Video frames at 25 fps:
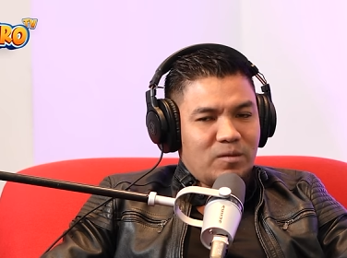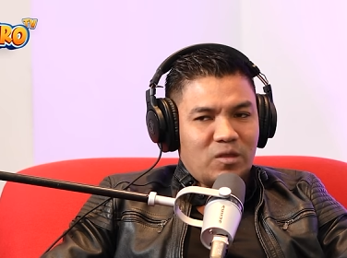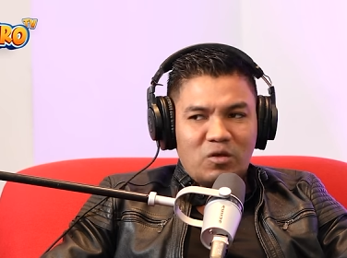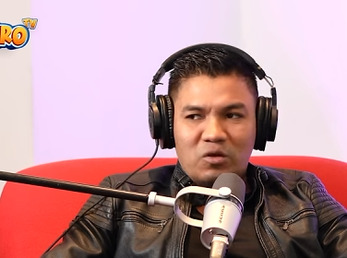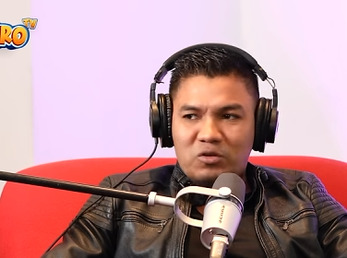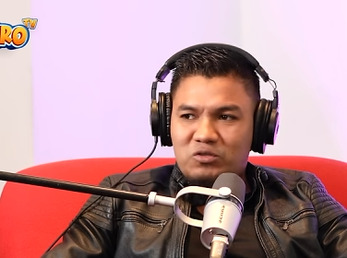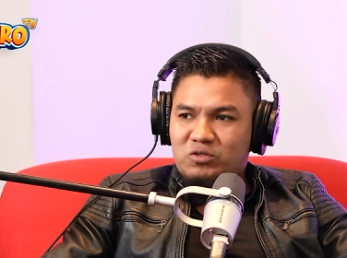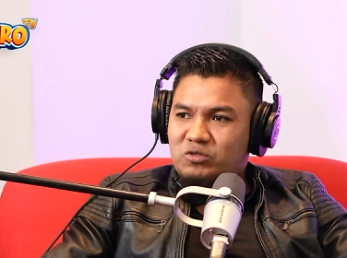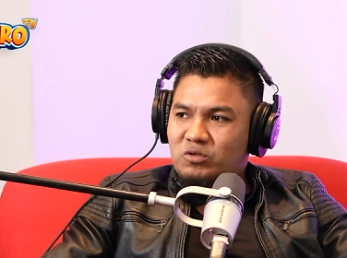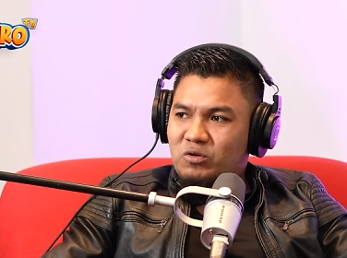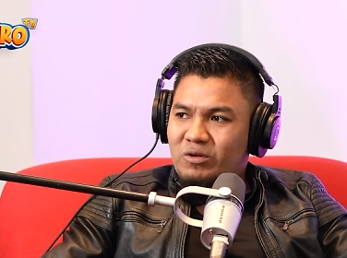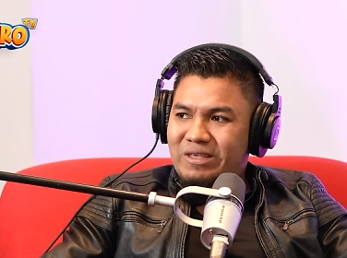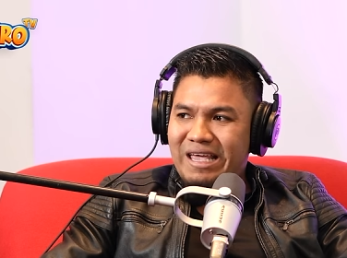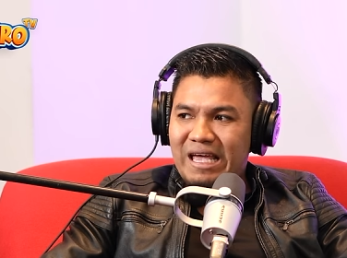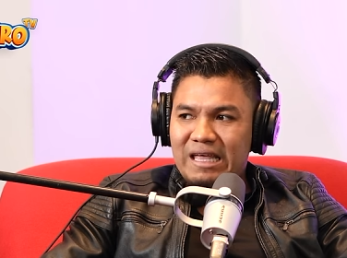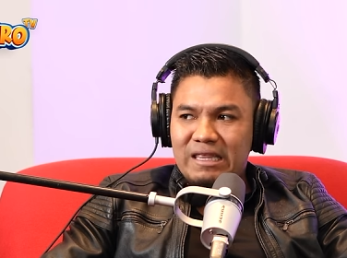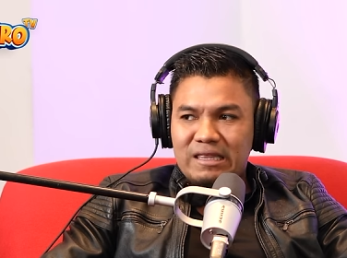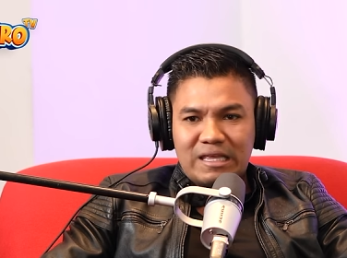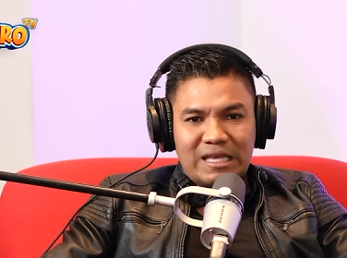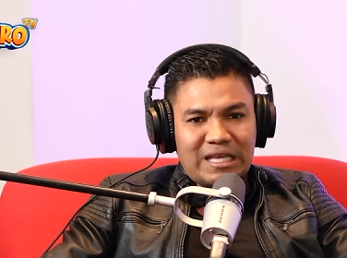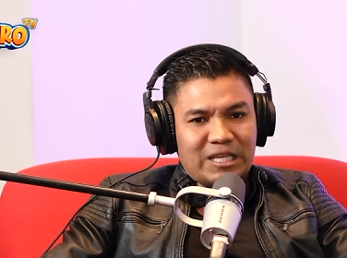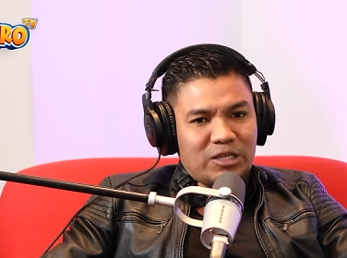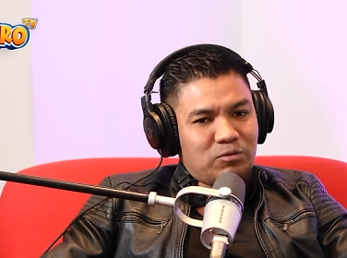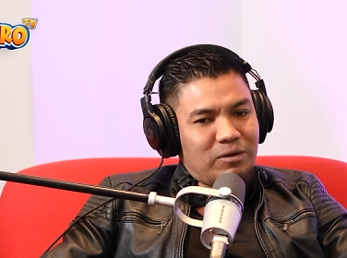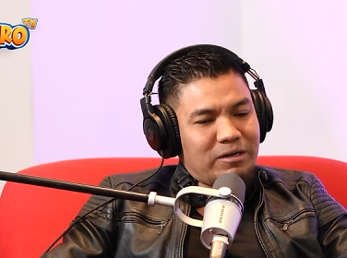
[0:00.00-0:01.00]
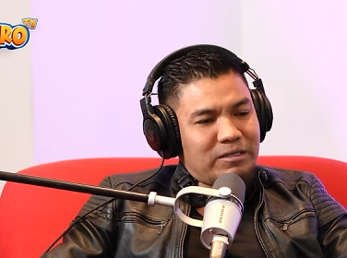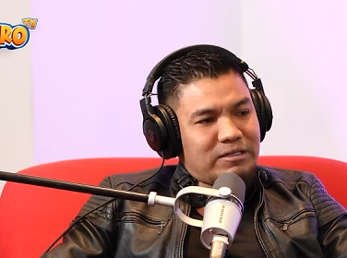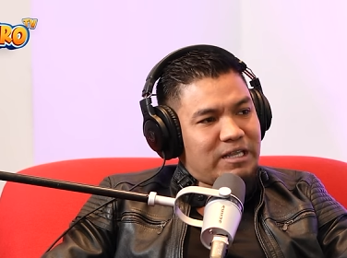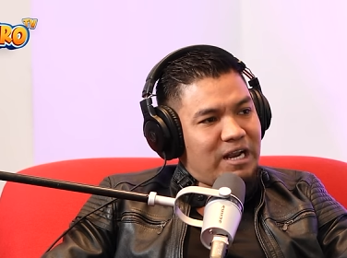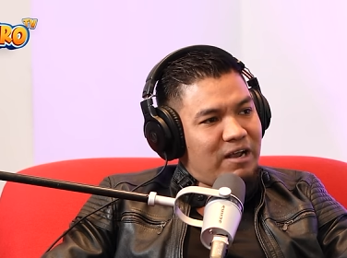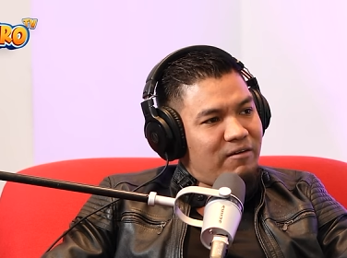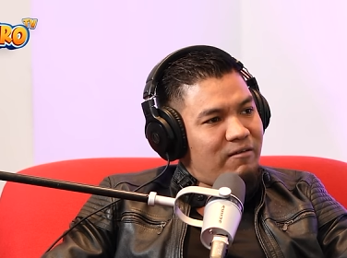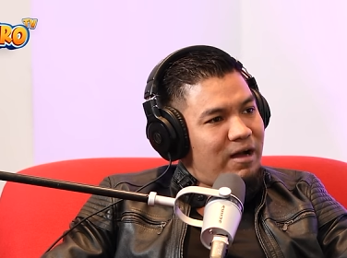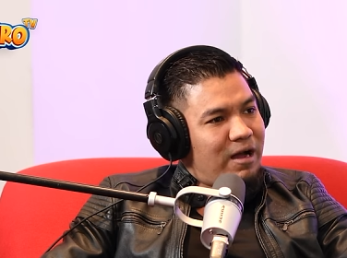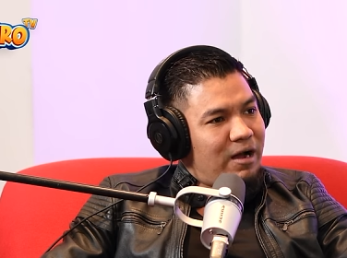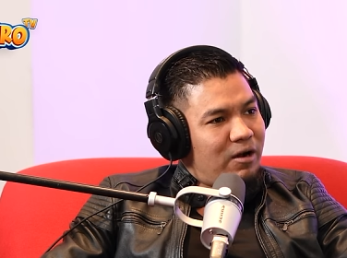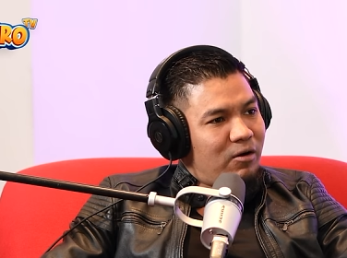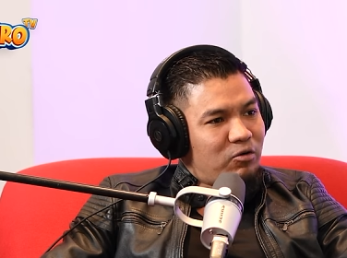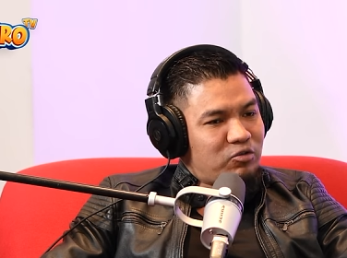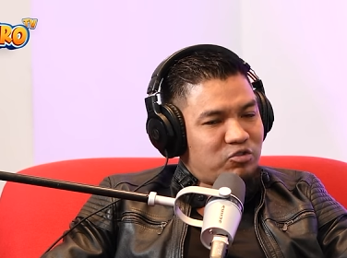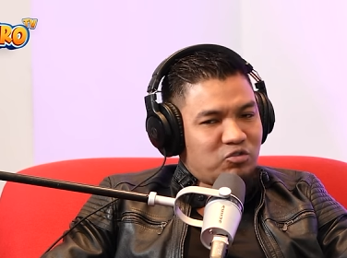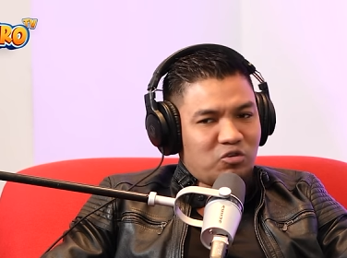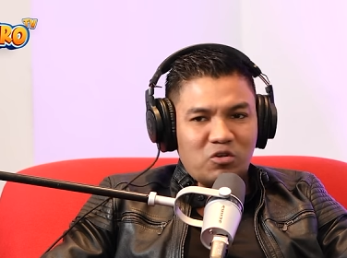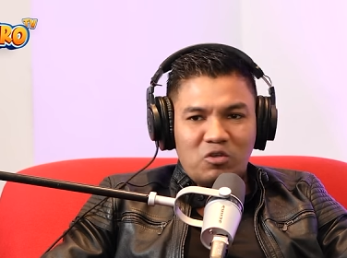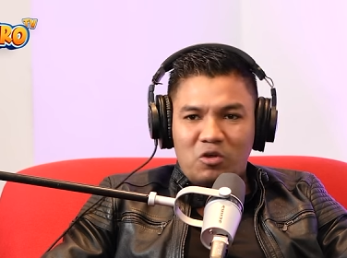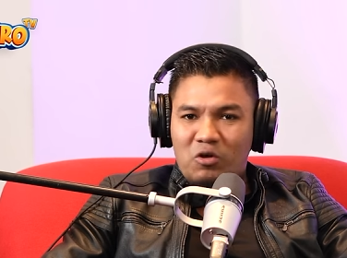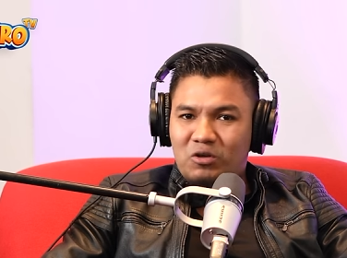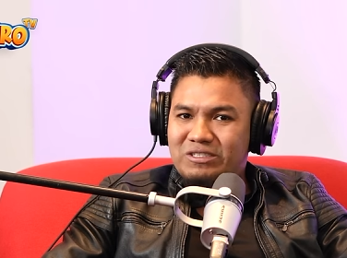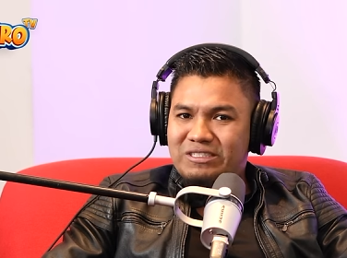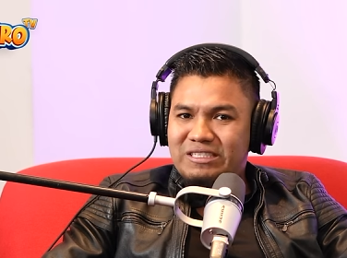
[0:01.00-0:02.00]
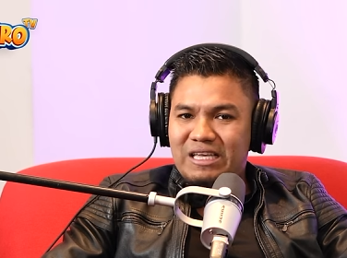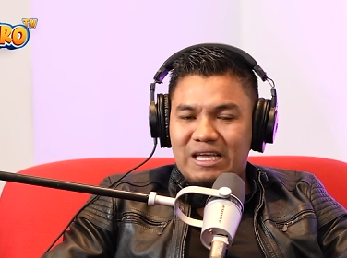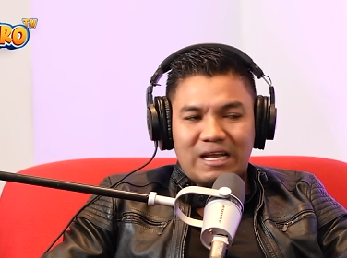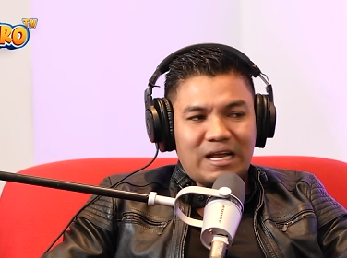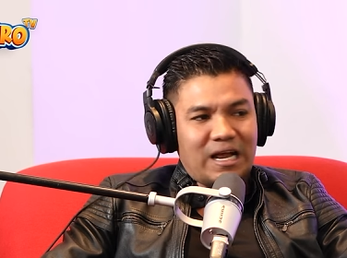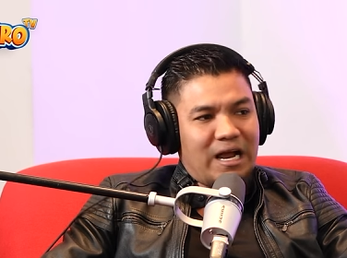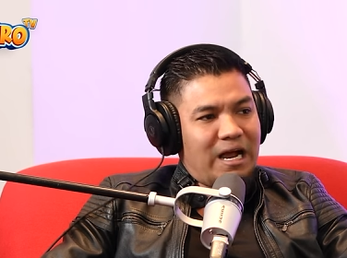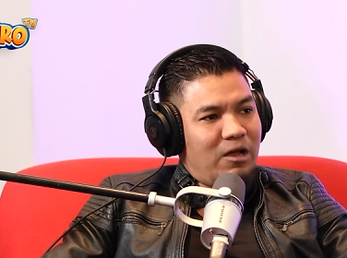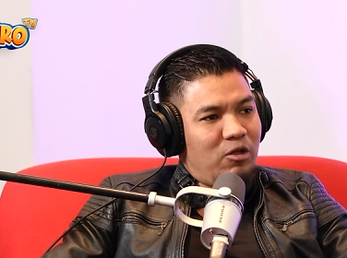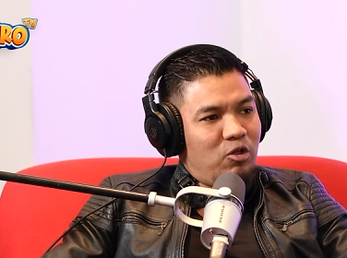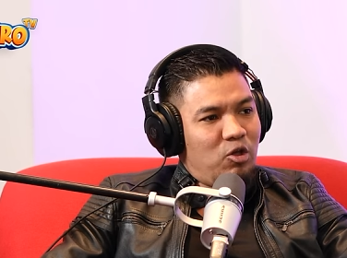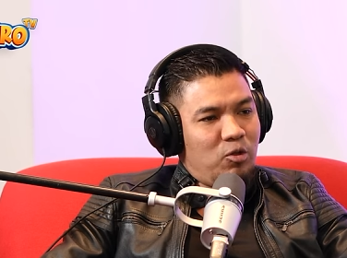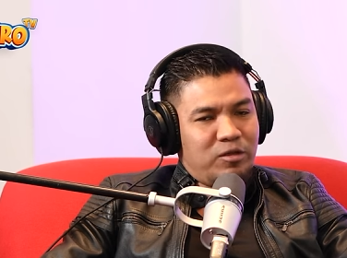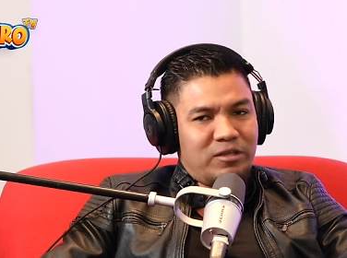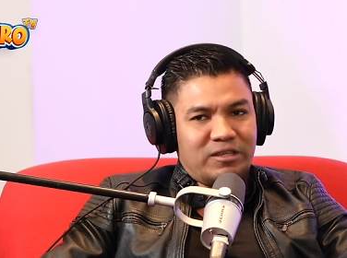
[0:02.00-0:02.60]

Yo soy adicto al trabajo, soy obcecado.